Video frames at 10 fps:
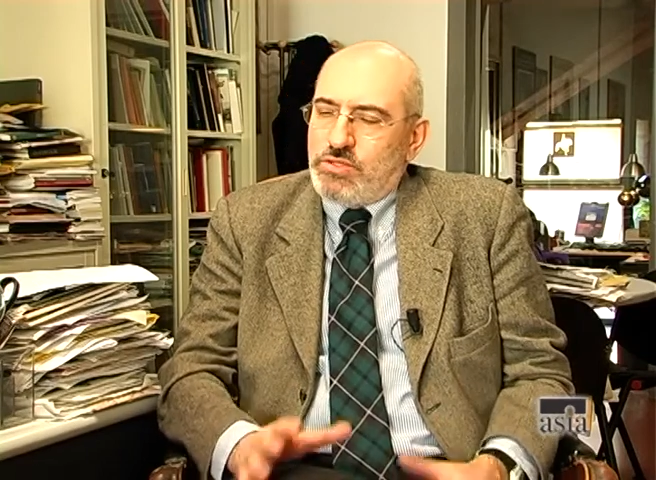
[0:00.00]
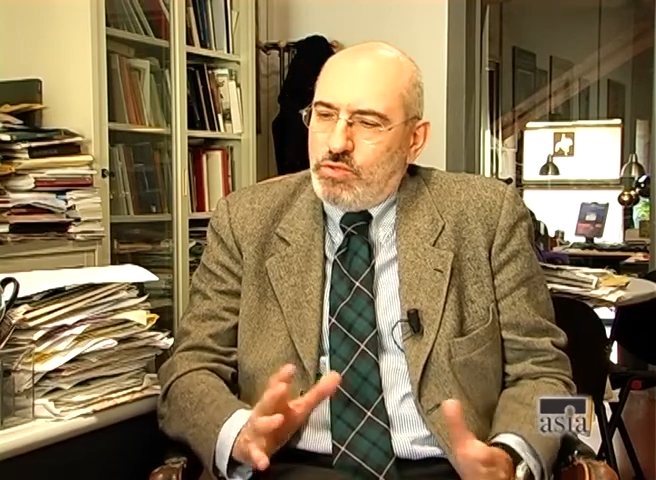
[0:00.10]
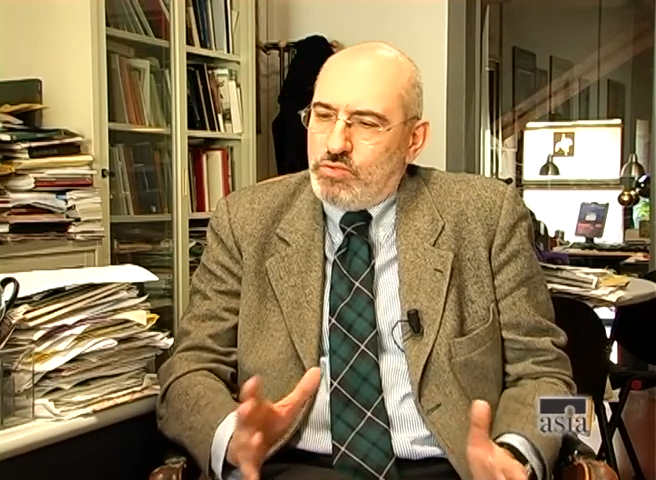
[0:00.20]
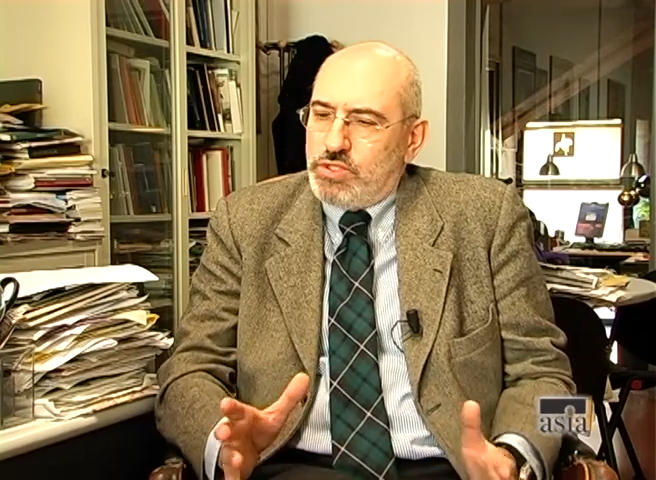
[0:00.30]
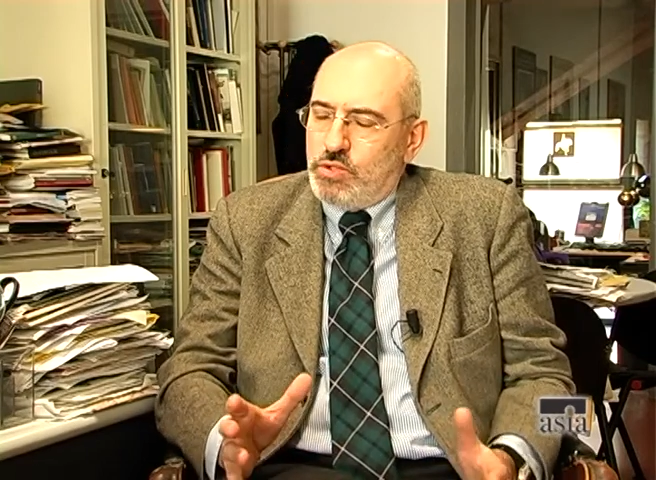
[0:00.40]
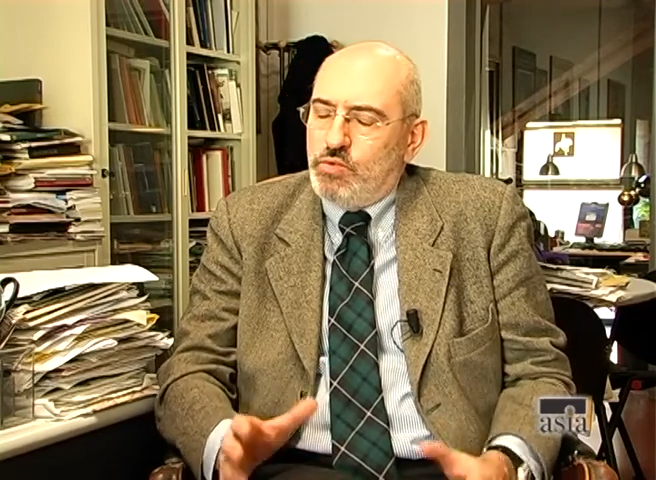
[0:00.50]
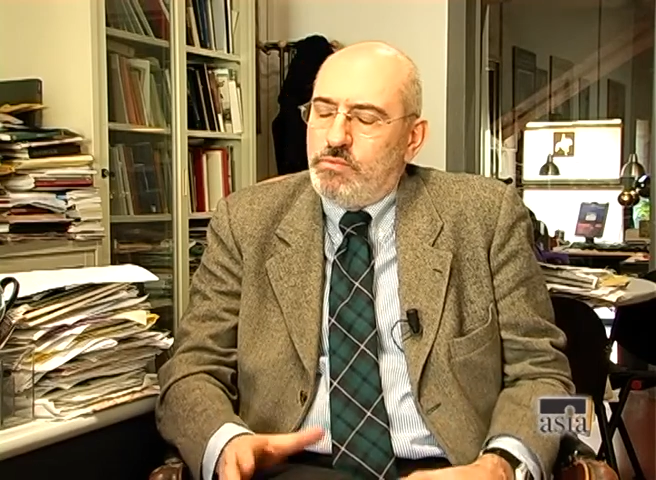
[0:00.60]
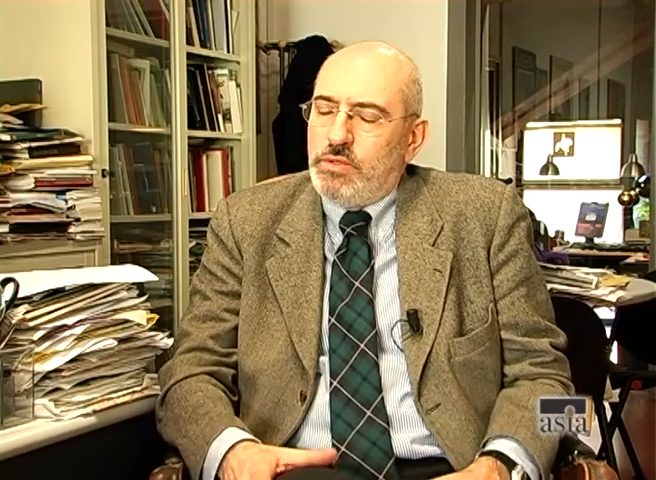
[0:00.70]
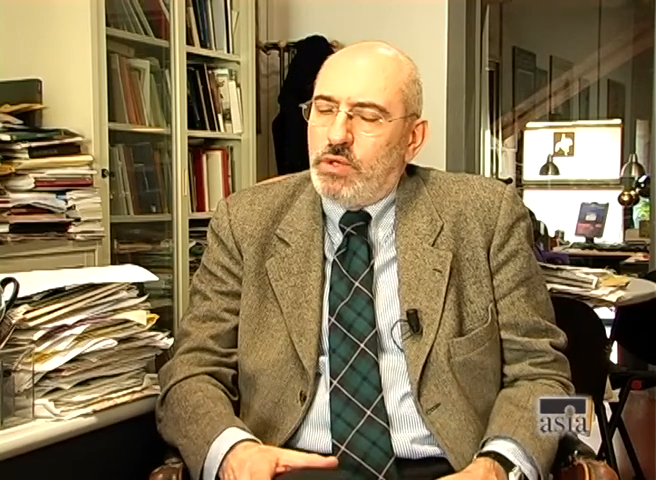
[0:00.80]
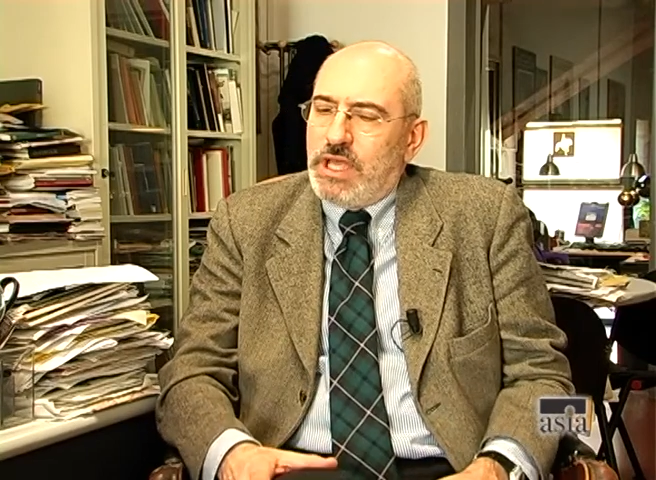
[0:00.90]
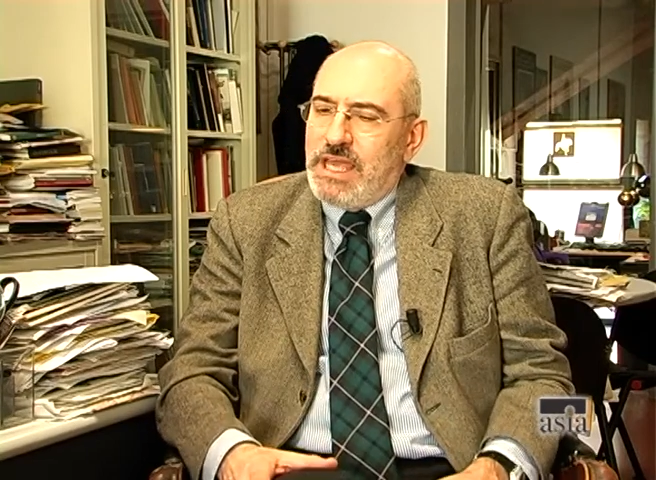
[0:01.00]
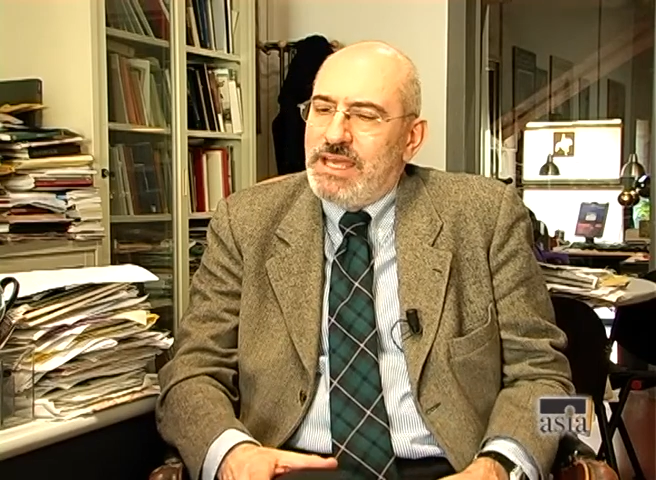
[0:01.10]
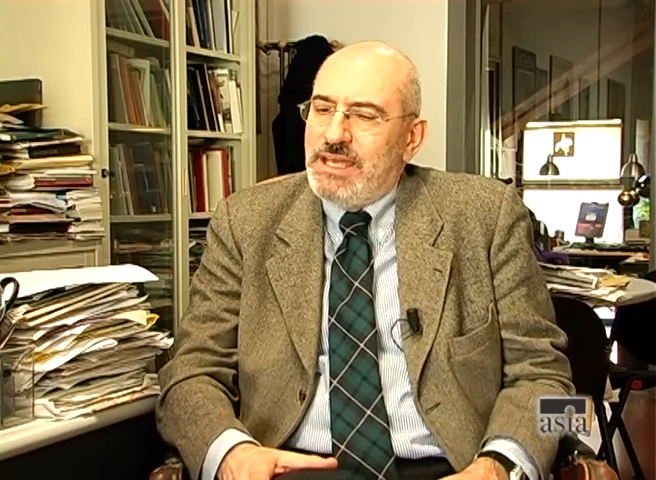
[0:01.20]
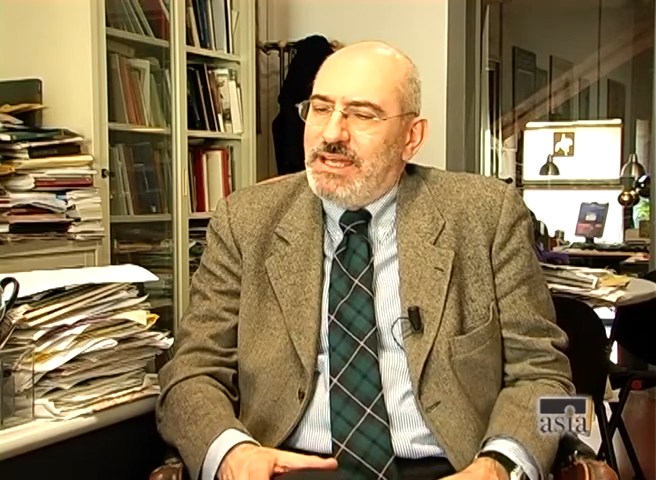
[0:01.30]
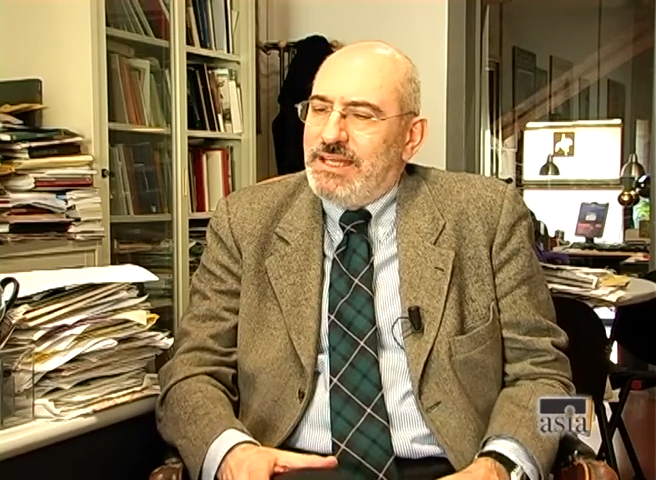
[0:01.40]
non c'è dubbio che
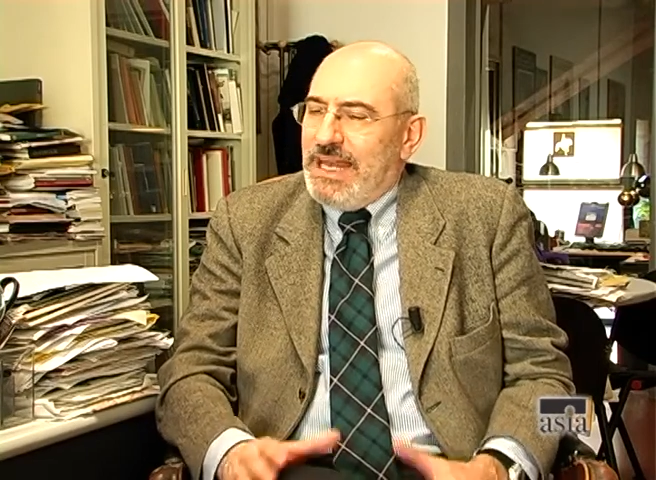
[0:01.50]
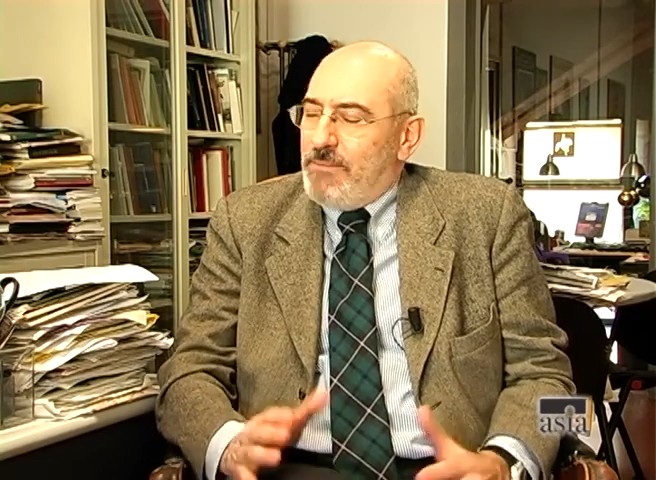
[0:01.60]
nella